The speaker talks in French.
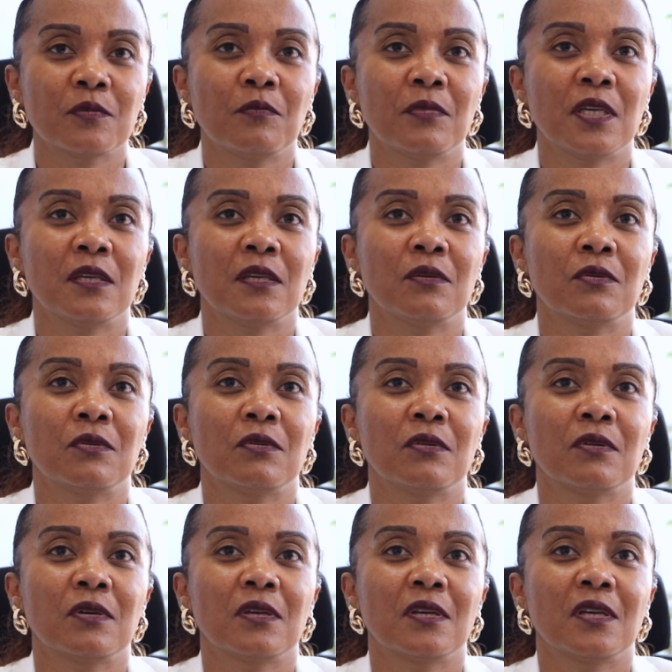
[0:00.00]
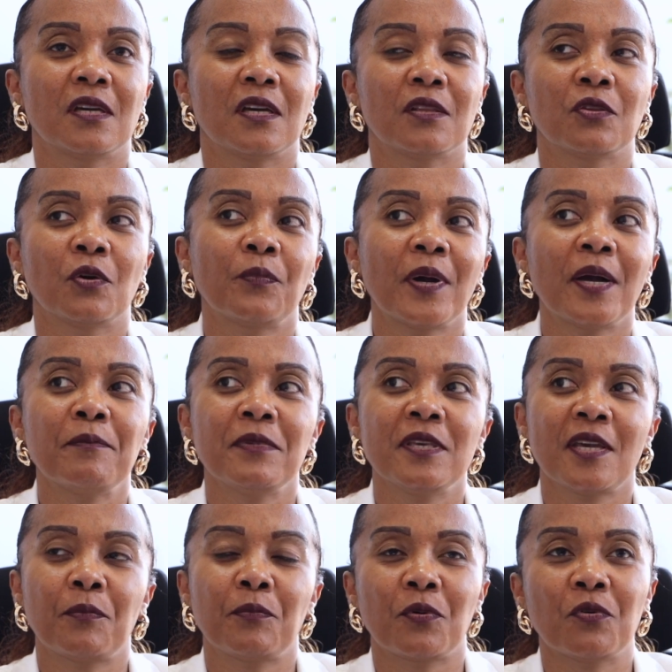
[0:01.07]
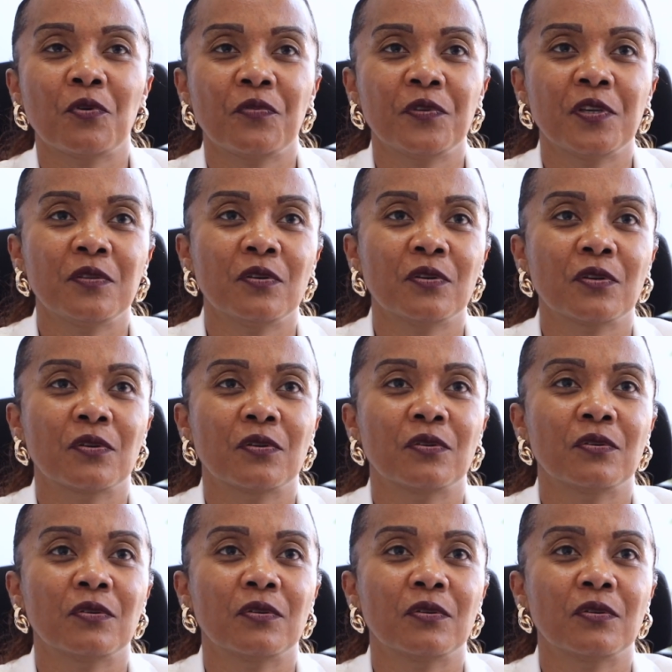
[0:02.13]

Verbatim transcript: mais n'ont pas mis à profit donc